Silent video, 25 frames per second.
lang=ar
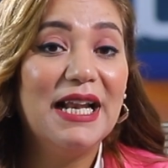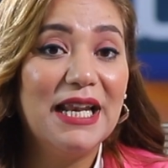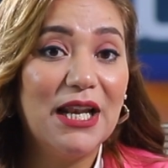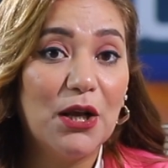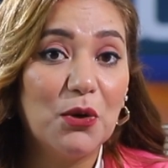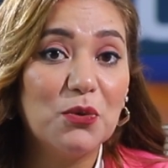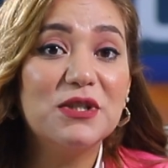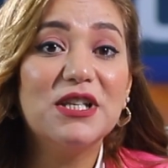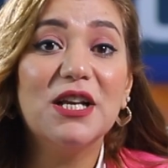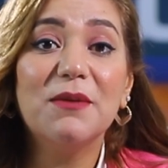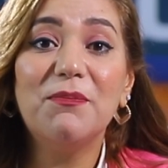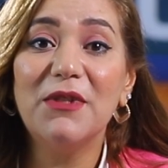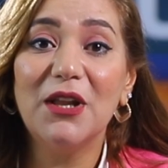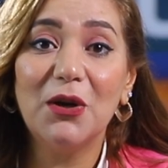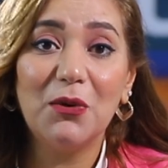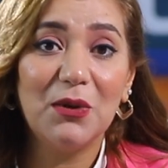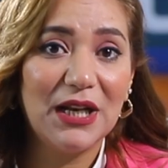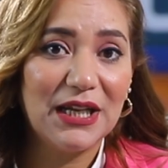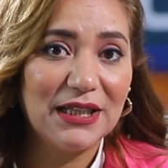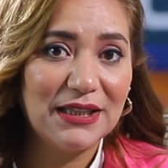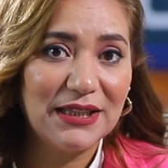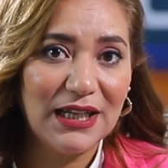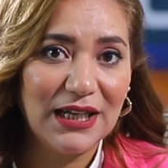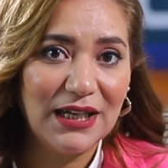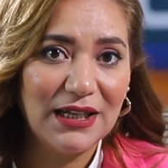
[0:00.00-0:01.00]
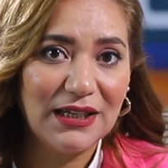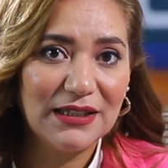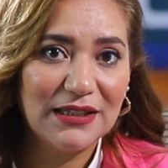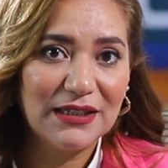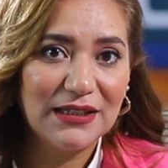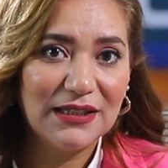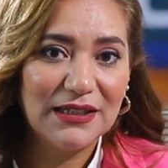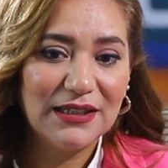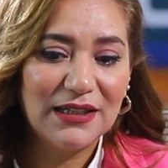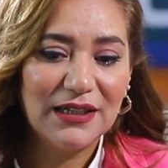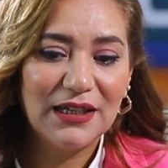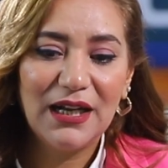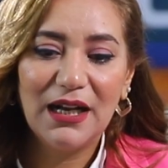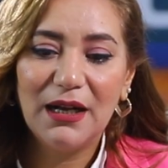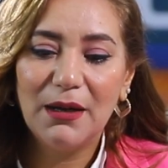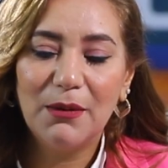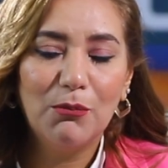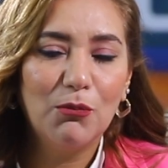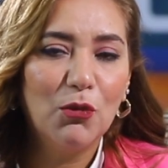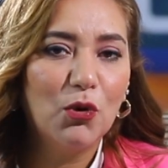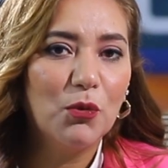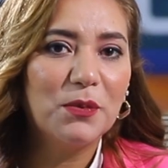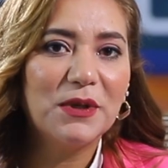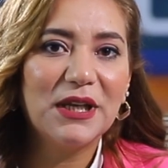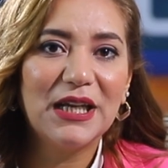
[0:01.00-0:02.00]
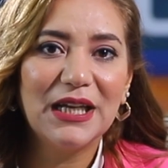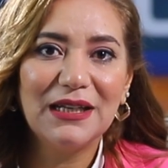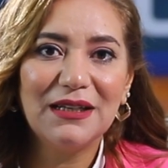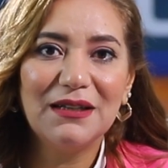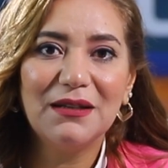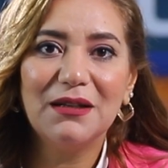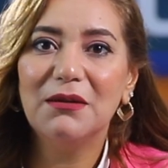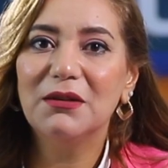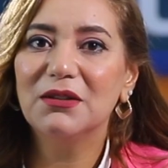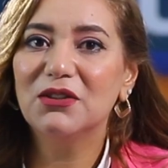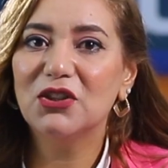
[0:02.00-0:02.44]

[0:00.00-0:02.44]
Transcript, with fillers: لو سيبنا ولادنا ممكن